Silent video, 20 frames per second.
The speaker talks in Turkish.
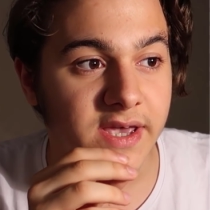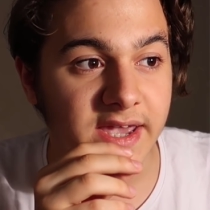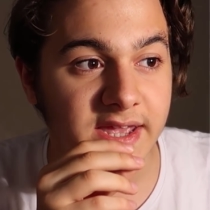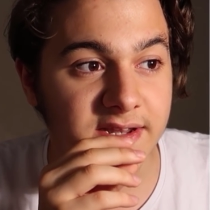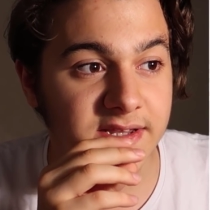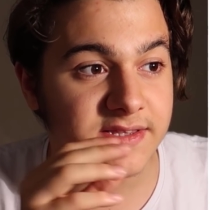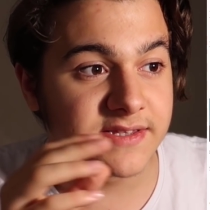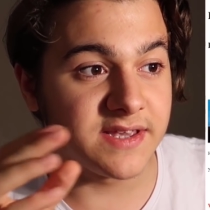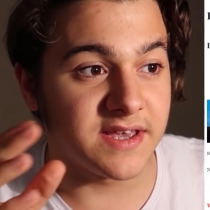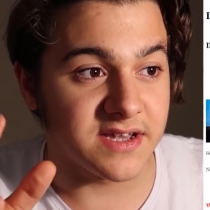
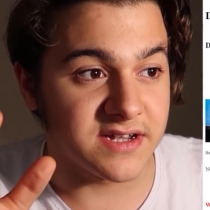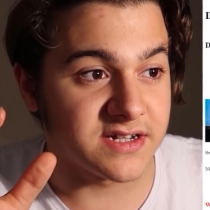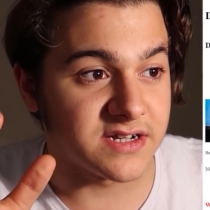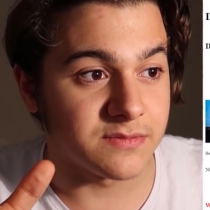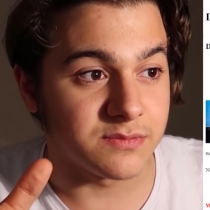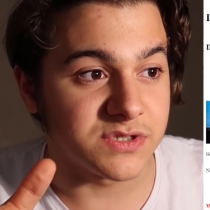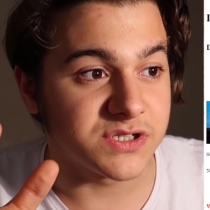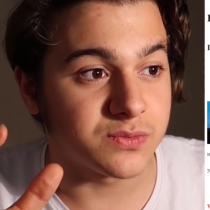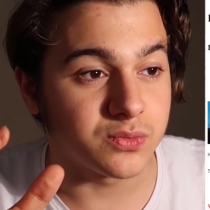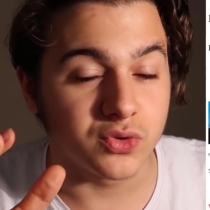elit
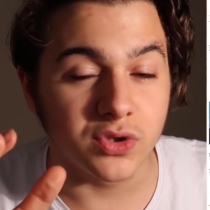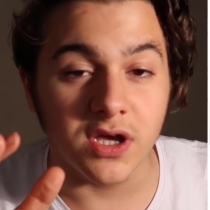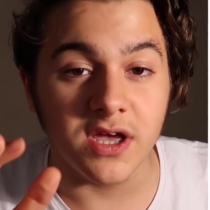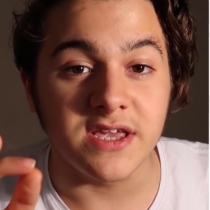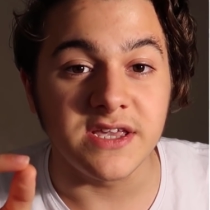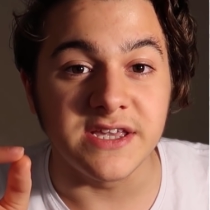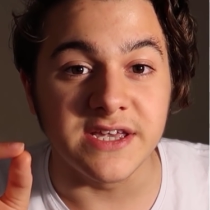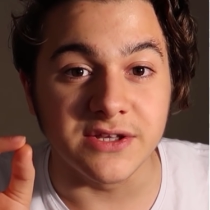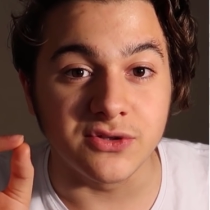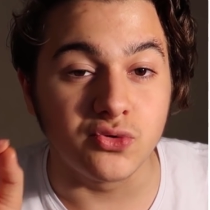hackermış bu da
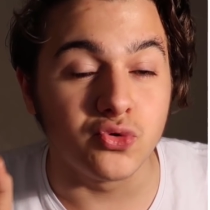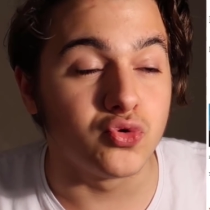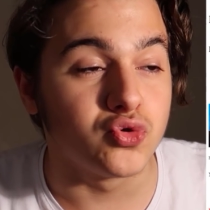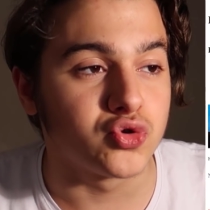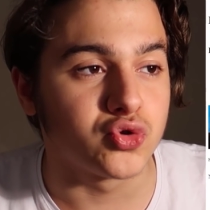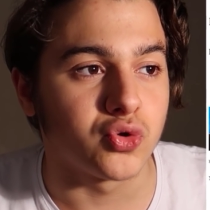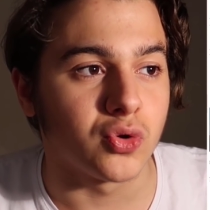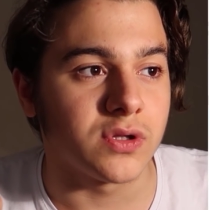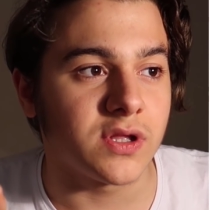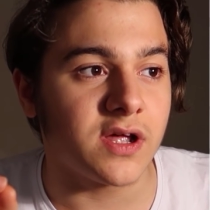
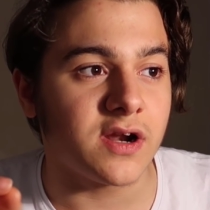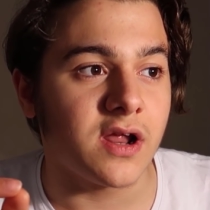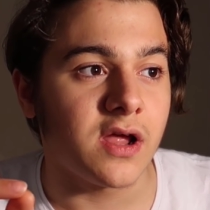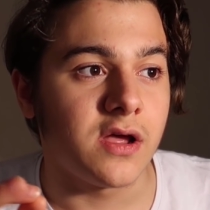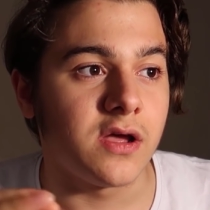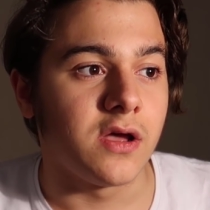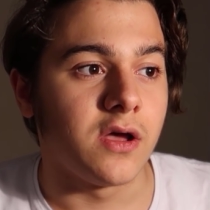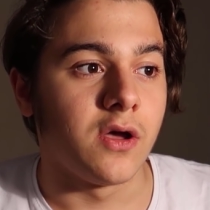700 dolar.